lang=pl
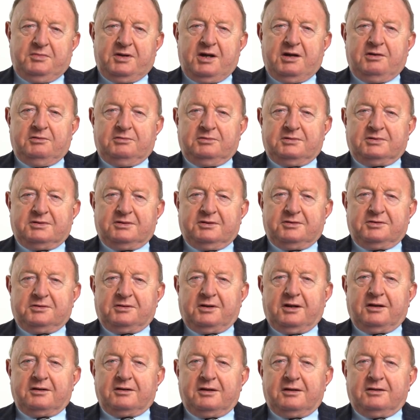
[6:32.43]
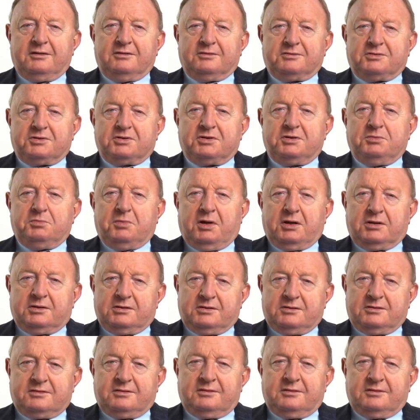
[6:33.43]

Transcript: miał coś takiego trzymać,